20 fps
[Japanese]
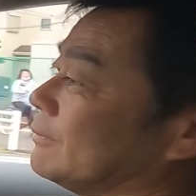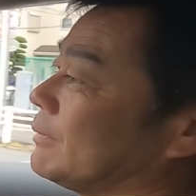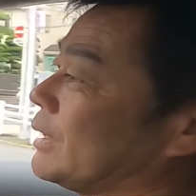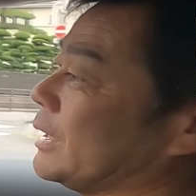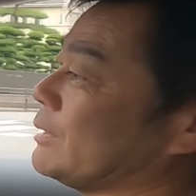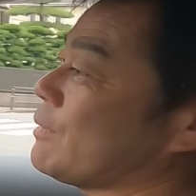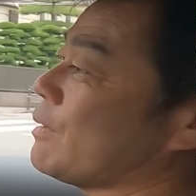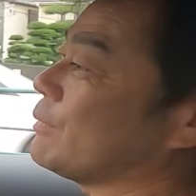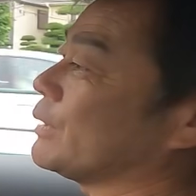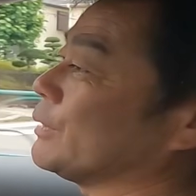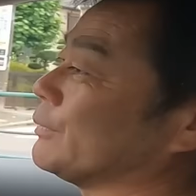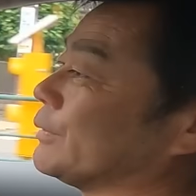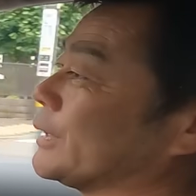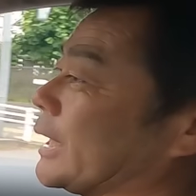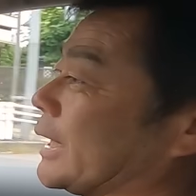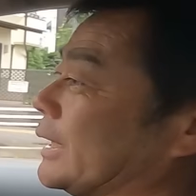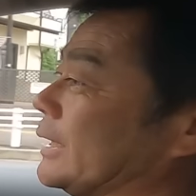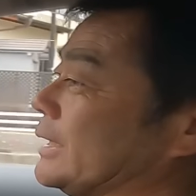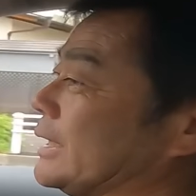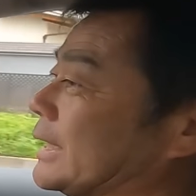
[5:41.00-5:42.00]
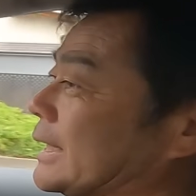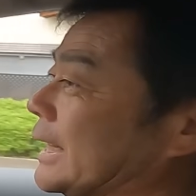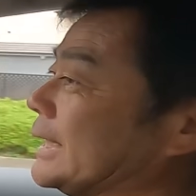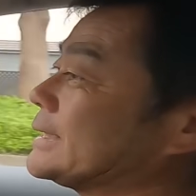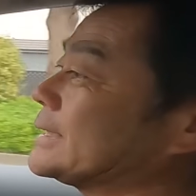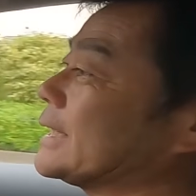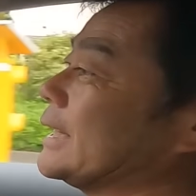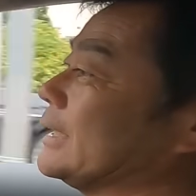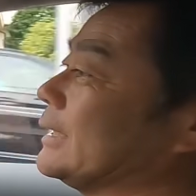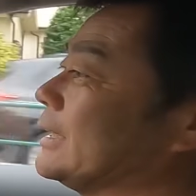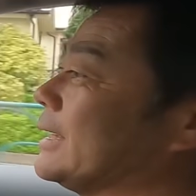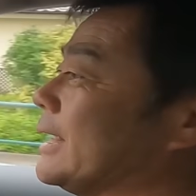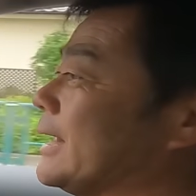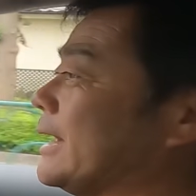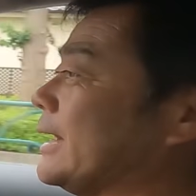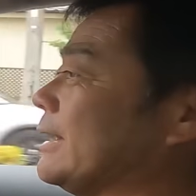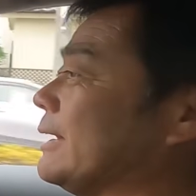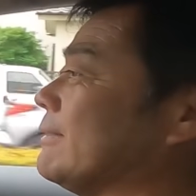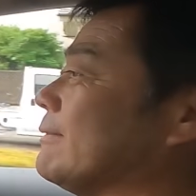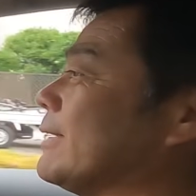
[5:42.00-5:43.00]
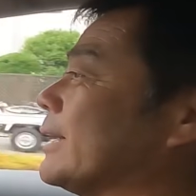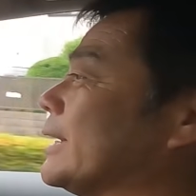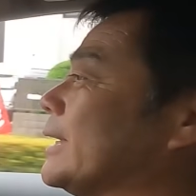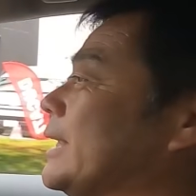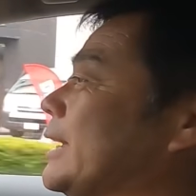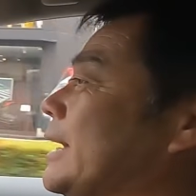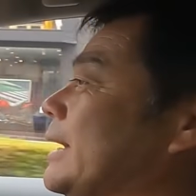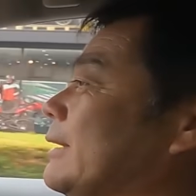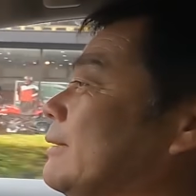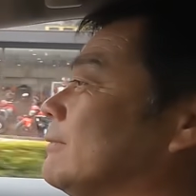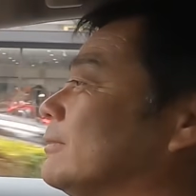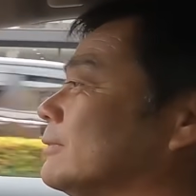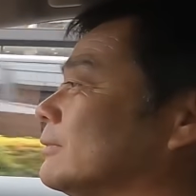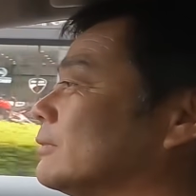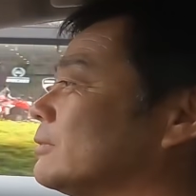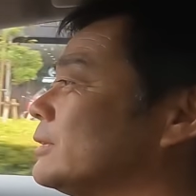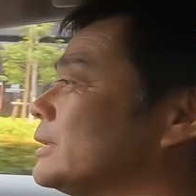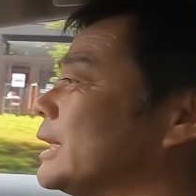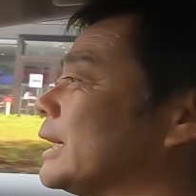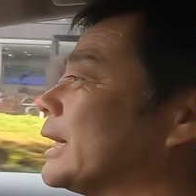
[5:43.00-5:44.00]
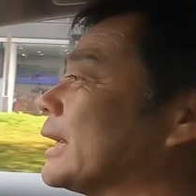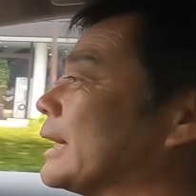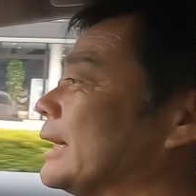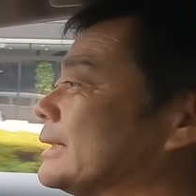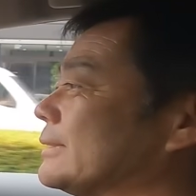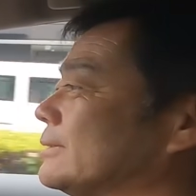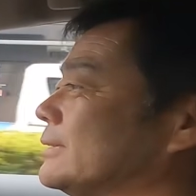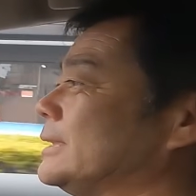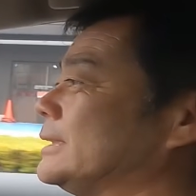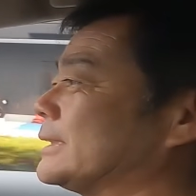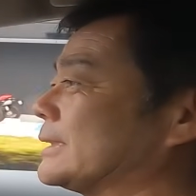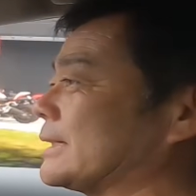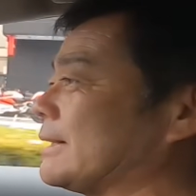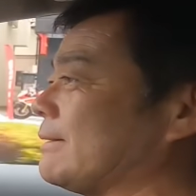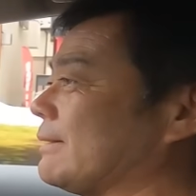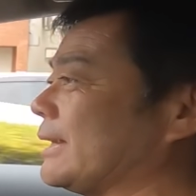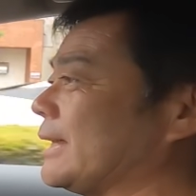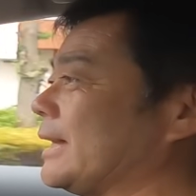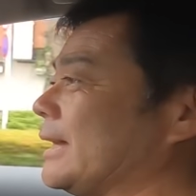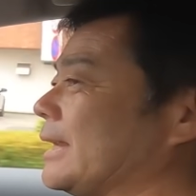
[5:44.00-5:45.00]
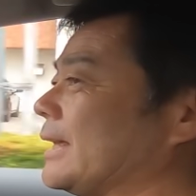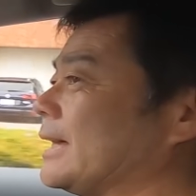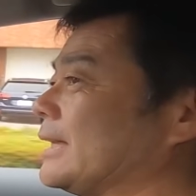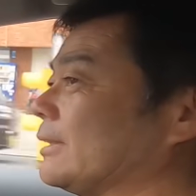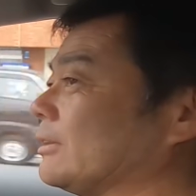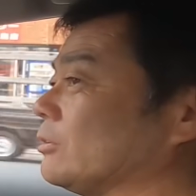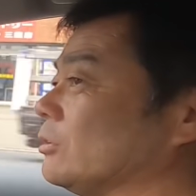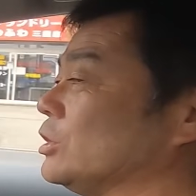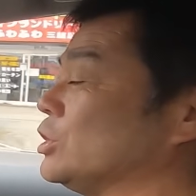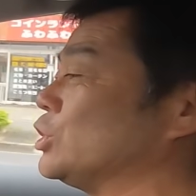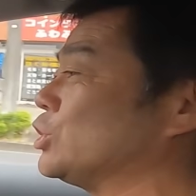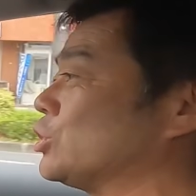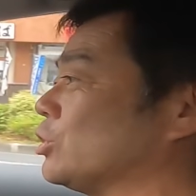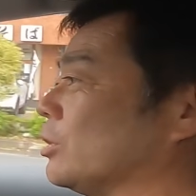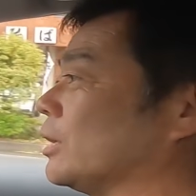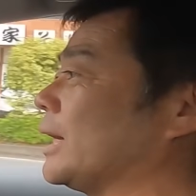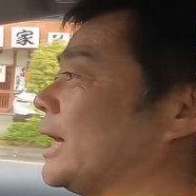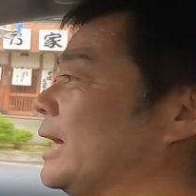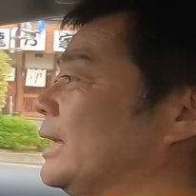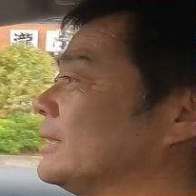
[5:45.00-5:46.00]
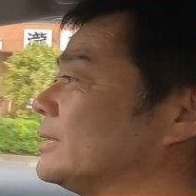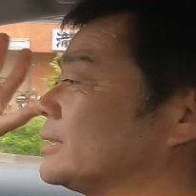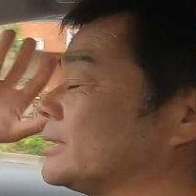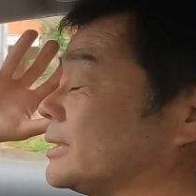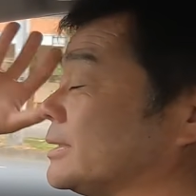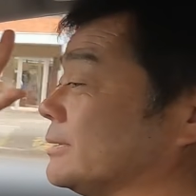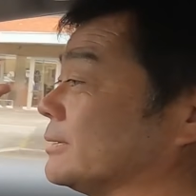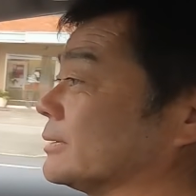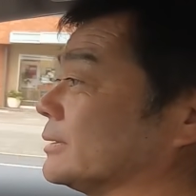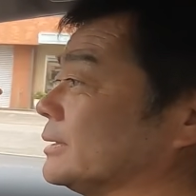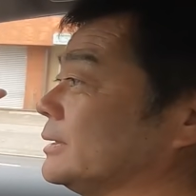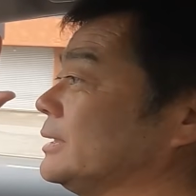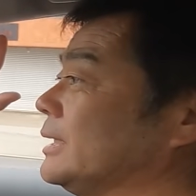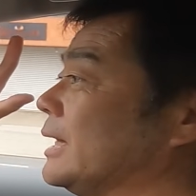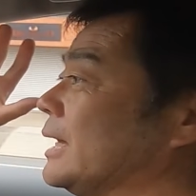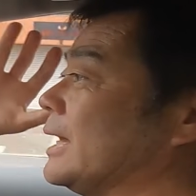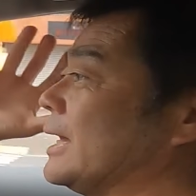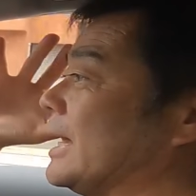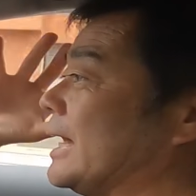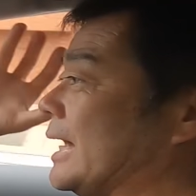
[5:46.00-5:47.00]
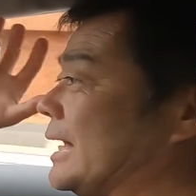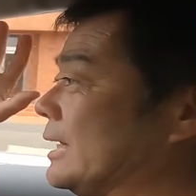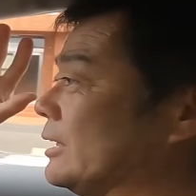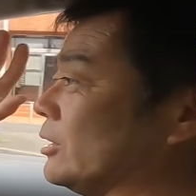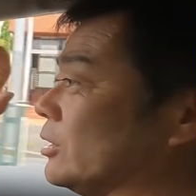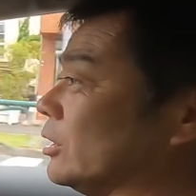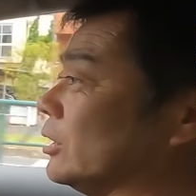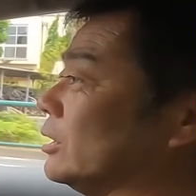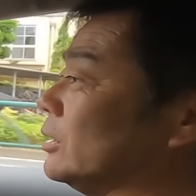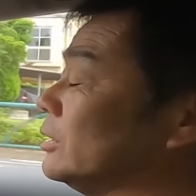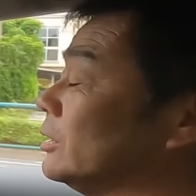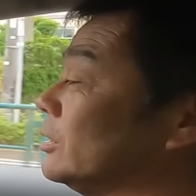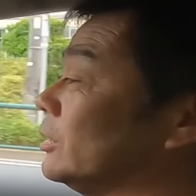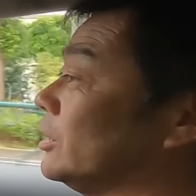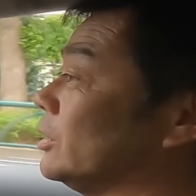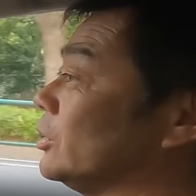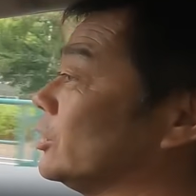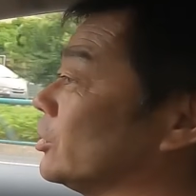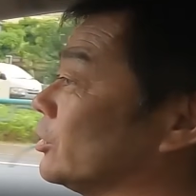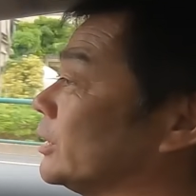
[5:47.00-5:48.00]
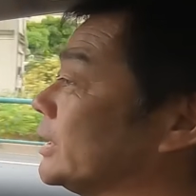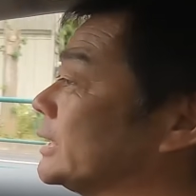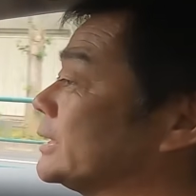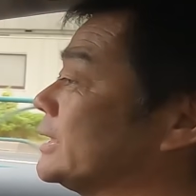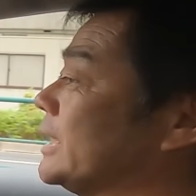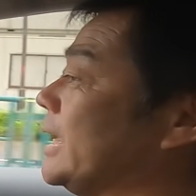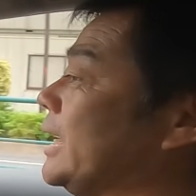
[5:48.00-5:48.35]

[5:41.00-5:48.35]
まあ、今までもだから2回しか行ってないわけで本当にだからガソリン使わないなという印象が強くあるというとこです